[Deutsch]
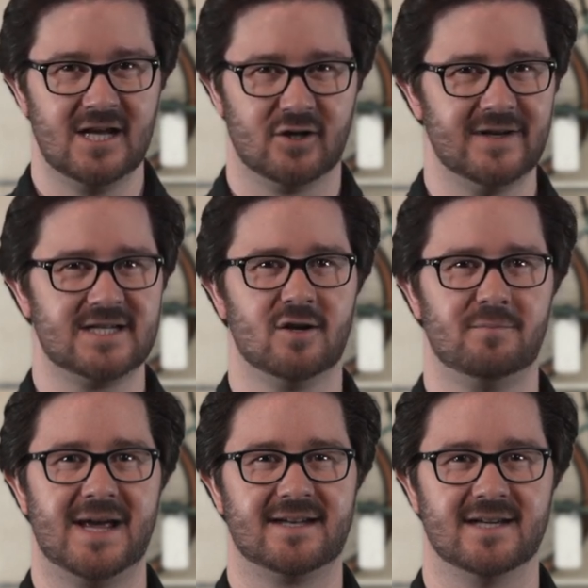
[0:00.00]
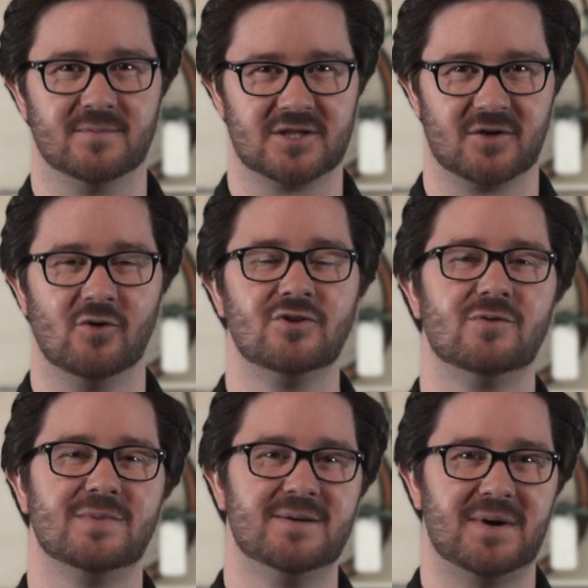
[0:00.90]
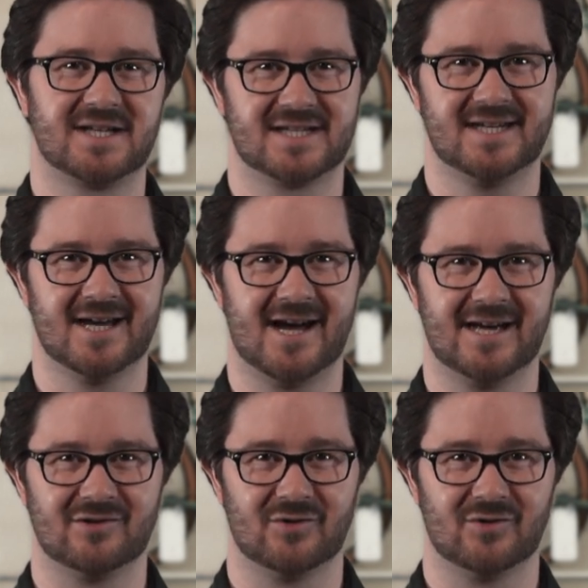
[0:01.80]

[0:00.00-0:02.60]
Du willst noch mehr Tipps rund um E-Bike-Sicherheit